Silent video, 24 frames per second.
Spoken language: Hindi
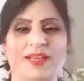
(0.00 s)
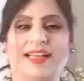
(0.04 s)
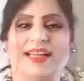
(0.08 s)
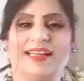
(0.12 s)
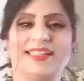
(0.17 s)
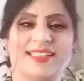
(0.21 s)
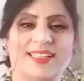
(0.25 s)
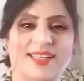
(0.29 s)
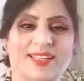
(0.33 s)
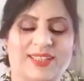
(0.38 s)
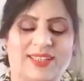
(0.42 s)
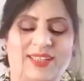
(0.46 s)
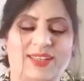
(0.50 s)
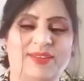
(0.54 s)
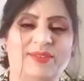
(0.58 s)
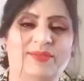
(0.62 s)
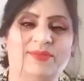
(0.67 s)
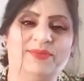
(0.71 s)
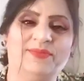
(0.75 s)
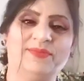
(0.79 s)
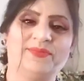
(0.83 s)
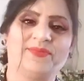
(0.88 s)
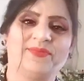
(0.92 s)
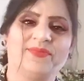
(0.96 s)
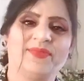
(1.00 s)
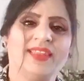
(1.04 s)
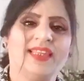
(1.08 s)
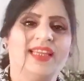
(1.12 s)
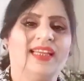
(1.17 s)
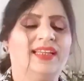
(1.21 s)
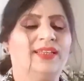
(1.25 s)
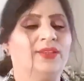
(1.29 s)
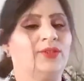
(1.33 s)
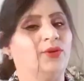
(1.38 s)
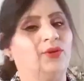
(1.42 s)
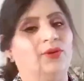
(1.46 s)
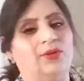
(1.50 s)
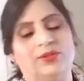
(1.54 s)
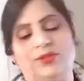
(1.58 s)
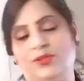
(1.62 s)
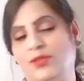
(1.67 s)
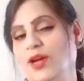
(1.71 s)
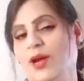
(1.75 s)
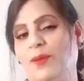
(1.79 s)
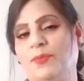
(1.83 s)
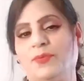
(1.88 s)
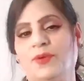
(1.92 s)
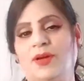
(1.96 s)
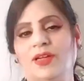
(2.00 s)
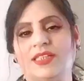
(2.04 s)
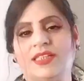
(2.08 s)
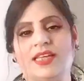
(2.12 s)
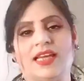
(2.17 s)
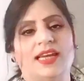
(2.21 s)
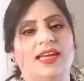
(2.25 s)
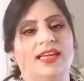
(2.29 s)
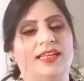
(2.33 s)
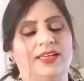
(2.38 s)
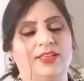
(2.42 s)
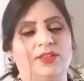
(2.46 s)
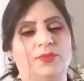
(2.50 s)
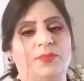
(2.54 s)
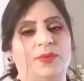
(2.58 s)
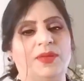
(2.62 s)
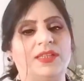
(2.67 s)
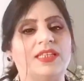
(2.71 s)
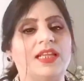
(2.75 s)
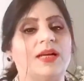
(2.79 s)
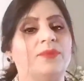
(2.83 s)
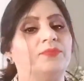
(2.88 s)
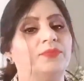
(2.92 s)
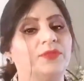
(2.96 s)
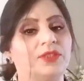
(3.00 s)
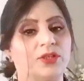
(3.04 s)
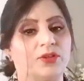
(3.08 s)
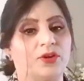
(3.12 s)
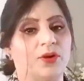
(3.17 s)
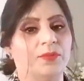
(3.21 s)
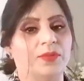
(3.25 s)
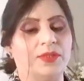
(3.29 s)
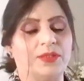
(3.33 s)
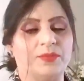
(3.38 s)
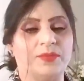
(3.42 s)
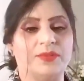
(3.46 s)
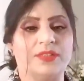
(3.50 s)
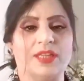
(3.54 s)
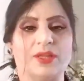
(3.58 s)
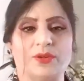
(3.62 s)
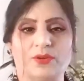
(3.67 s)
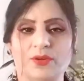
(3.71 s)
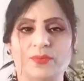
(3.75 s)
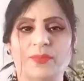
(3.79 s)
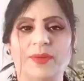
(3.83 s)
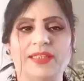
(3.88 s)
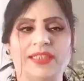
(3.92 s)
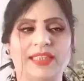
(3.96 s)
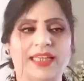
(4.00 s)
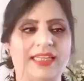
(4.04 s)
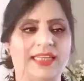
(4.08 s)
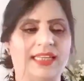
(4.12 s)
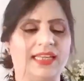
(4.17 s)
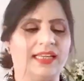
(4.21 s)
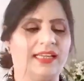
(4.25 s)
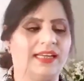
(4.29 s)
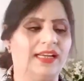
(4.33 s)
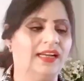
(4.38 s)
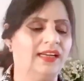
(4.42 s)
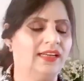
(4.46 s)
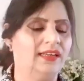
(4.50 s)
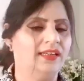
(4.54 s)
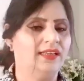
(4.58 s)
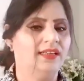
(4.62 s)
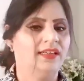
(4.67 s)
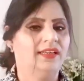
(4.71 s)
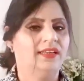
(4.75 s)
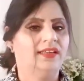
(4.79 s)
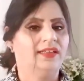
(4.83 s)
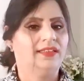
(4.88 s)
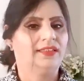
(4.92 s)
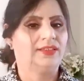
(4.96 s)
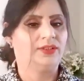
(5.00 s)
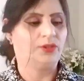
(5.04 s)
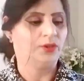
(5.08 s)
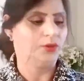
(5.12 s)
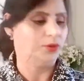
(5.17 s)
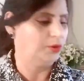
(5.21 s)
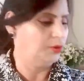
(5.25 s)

कर सकती हूँ तो जो आपको अच्छा लगे तो प्लीज़ आप मुझे कॉमेंट्स में ज़रूर बताइएगा तो